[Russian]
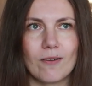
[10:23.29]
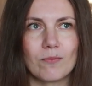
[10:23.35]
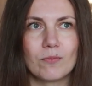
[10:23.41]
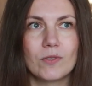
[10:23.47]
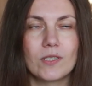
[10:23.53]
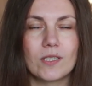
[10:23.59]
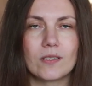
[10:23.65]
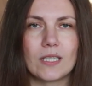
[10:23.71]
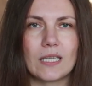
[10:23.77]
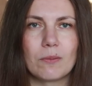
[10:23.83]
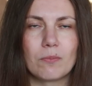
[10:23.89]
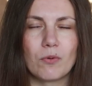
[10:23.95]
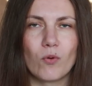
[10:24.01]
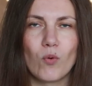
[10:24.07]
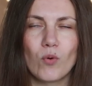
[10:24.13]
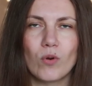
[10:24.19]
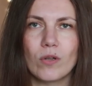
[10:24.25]
Мы катали по
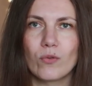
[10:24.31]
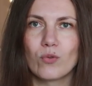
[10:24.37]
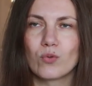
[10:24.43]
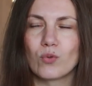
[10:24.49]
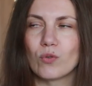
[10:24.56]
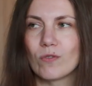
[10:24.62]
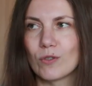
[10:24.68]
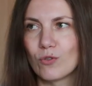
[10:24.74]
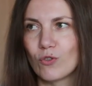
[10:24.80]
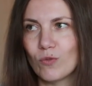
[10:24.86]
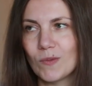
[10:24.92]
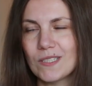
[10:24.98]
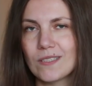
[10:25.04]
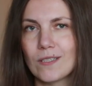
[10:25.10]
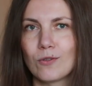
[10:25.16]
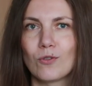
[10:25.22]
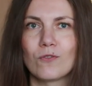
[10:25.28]
городу, то в одно
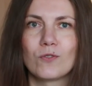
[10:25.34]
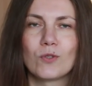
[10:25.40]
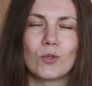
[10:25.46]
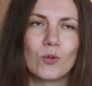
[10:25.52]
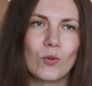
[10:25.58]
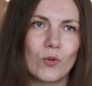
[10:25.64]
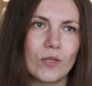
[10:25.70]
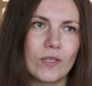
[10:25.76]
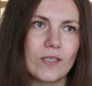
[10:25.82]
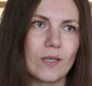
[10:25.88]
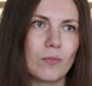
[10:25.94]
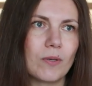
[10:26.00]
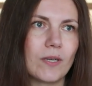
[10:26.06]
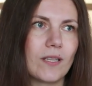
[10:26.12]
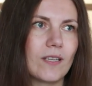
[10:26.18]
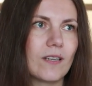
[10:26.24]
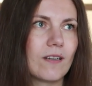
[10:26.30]
место, то в другое. Я
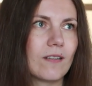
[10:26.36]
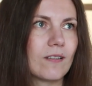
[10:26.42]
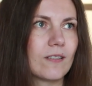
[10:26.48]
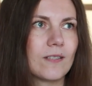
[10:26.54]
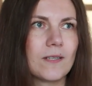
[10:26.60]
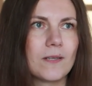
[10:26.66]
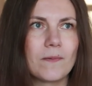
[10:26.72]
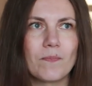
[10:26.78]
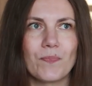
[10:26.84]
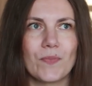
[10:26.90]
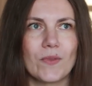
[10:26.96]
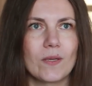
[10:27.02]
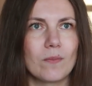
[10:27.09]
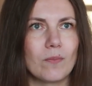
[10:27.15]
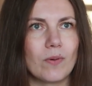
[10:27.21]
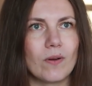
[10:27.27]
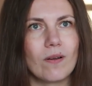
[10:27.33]
проехала
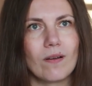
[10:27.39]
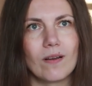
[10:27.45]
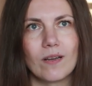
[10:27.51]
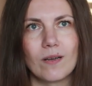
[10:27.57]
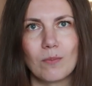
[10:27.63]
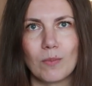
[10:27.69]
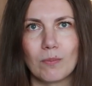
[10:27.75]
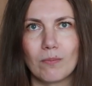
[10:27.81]
по,